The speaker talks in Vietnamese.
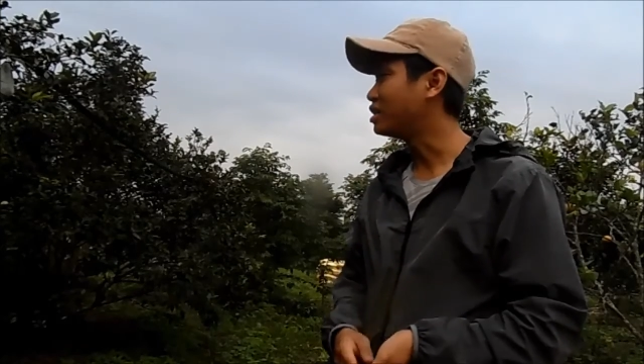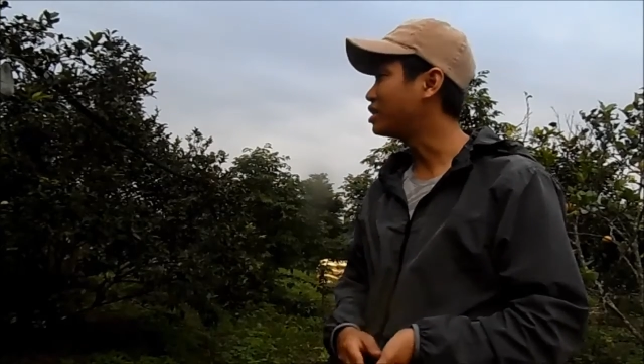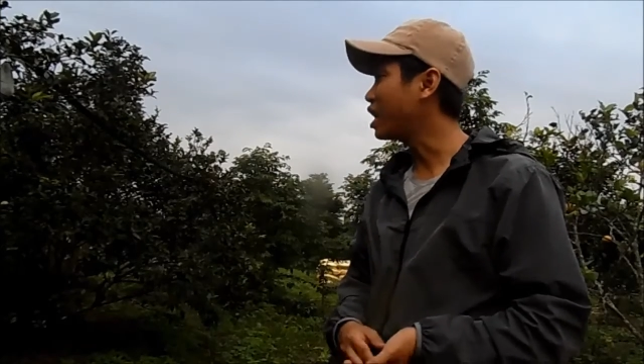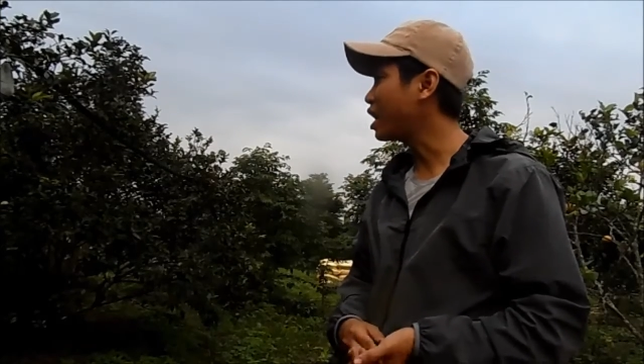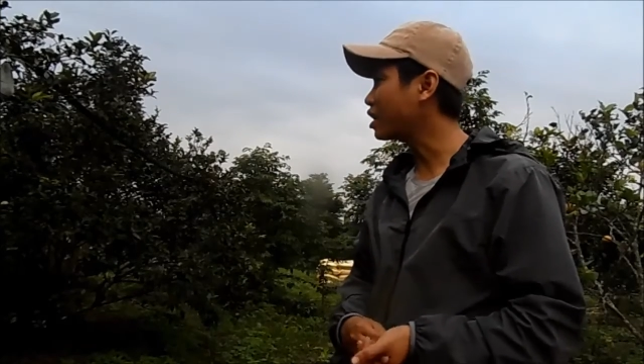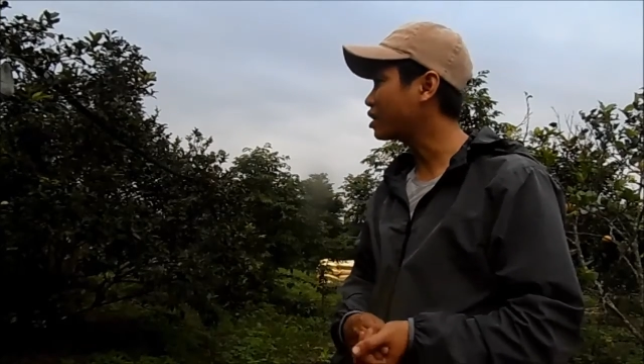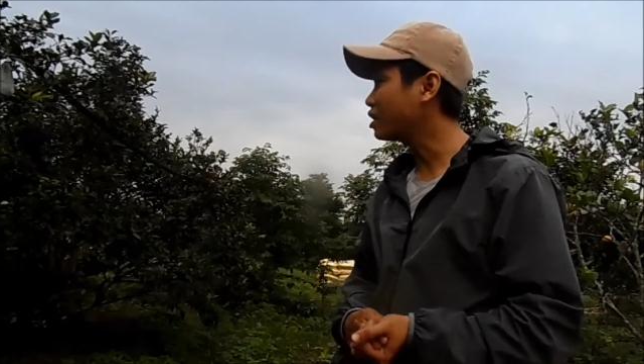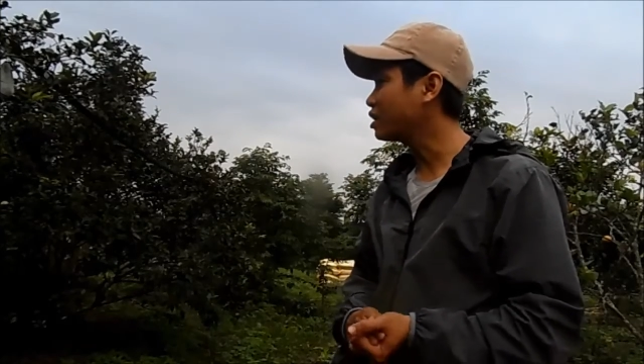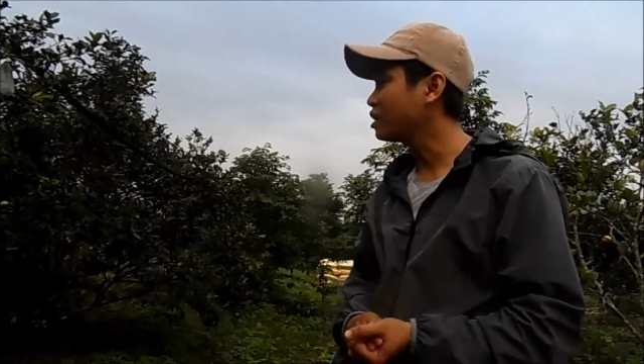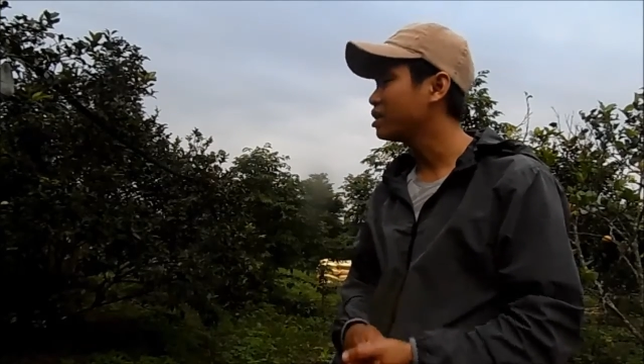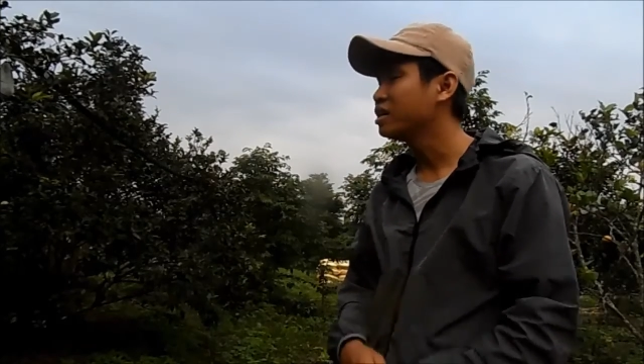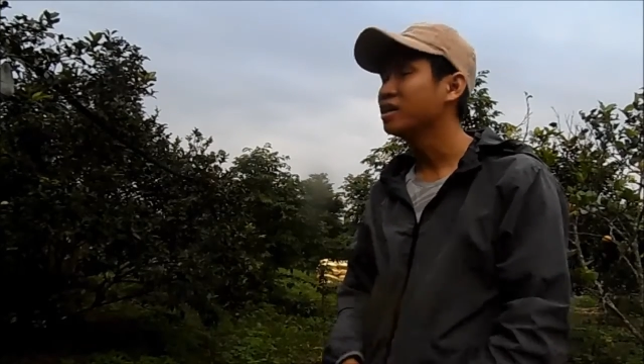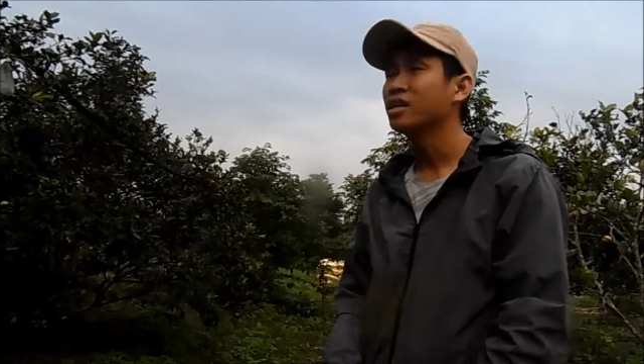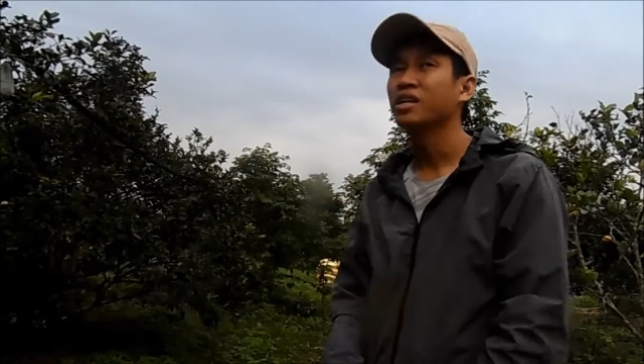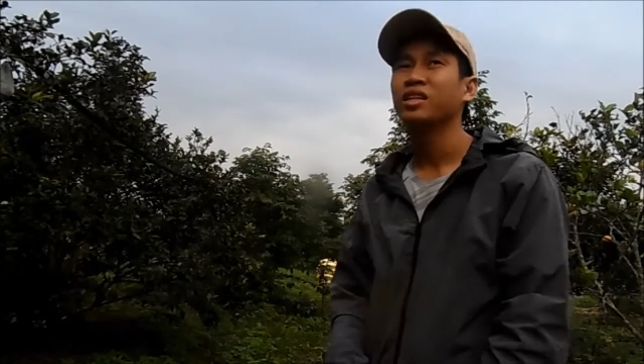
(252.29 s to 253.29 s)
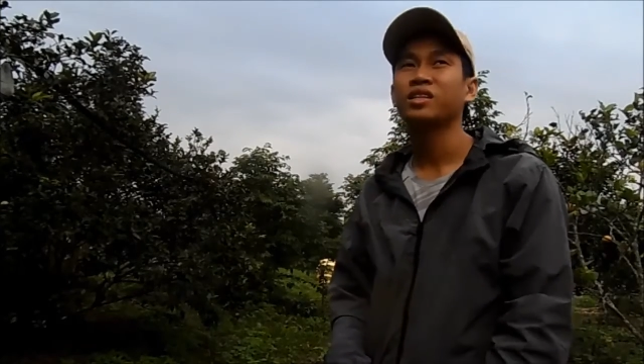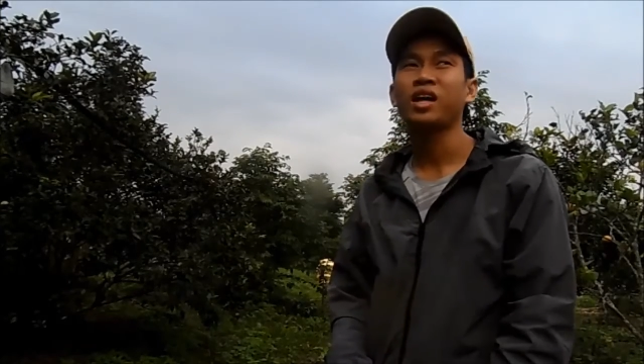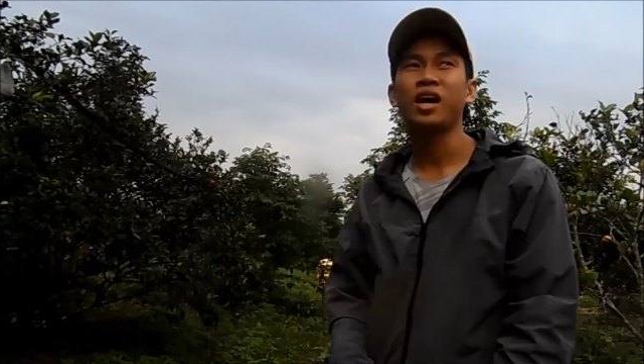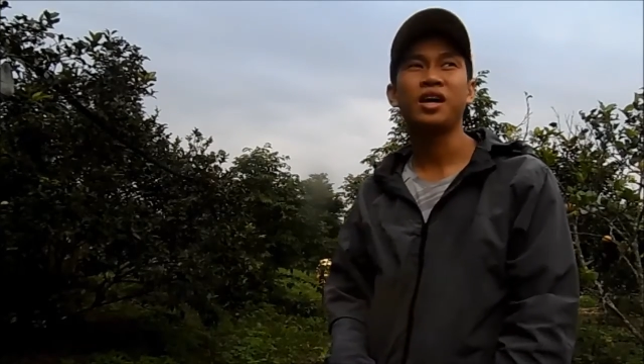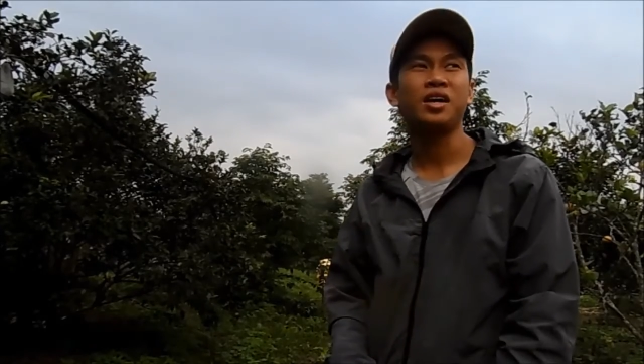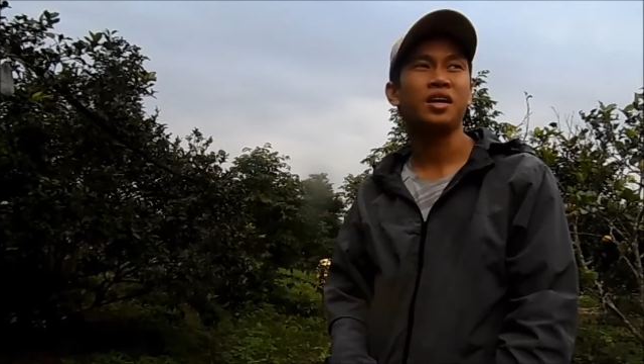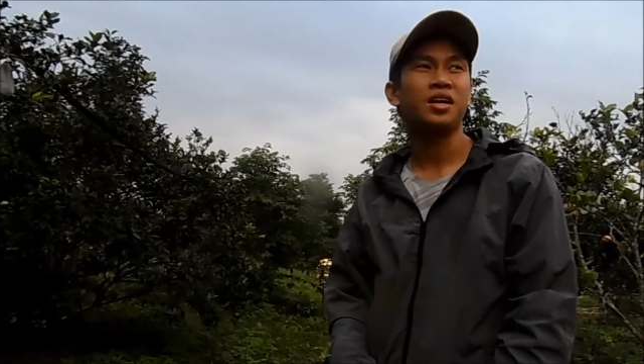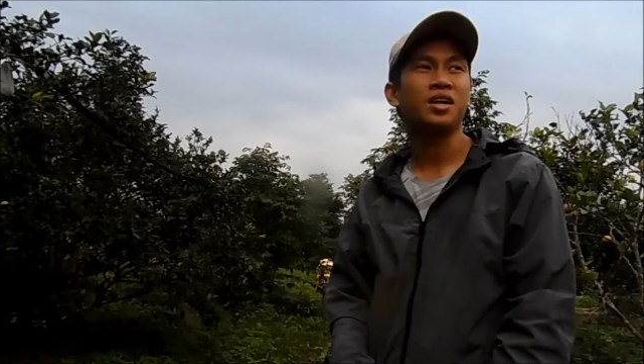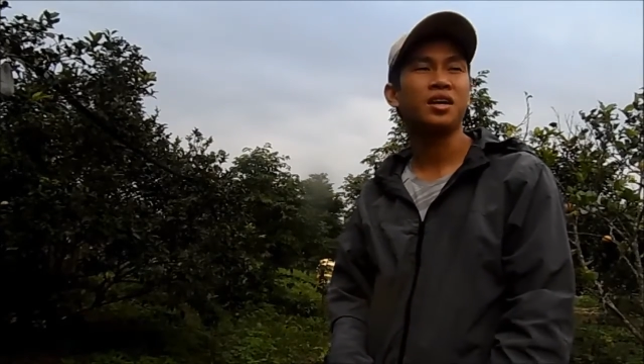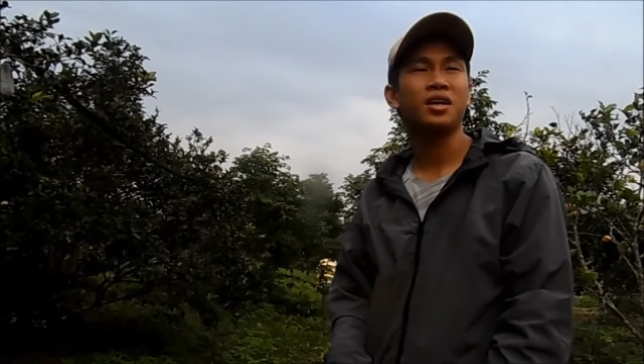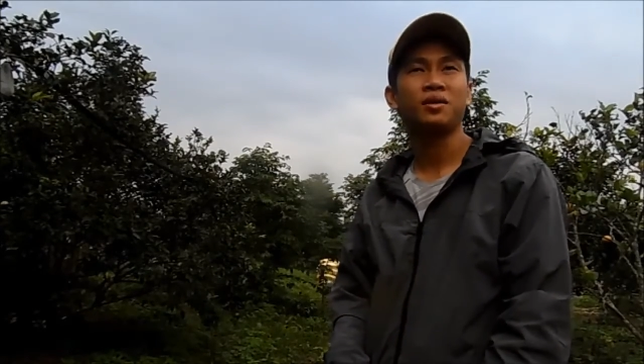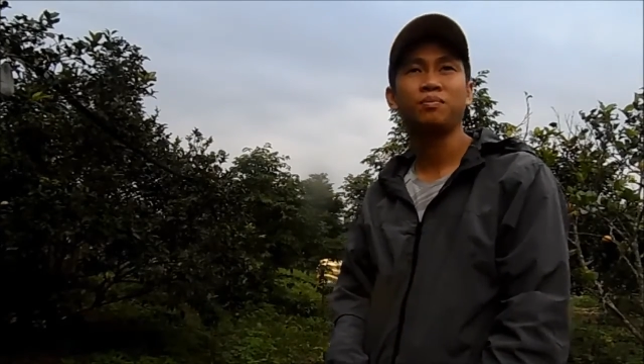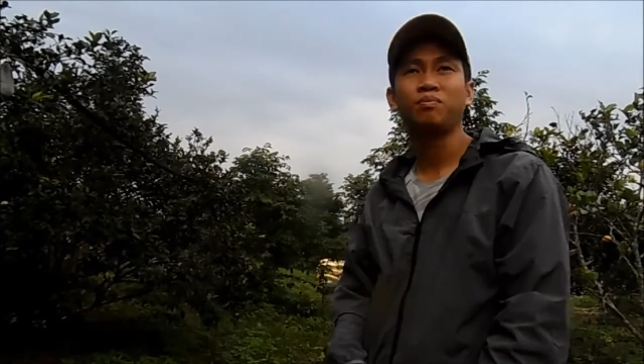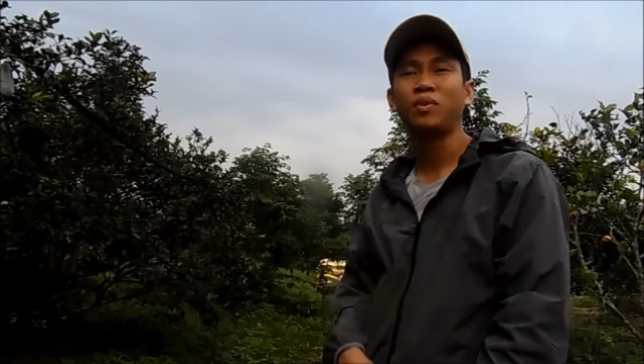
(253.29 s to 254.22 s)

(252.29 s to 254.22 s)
Thì sắt đấy, thì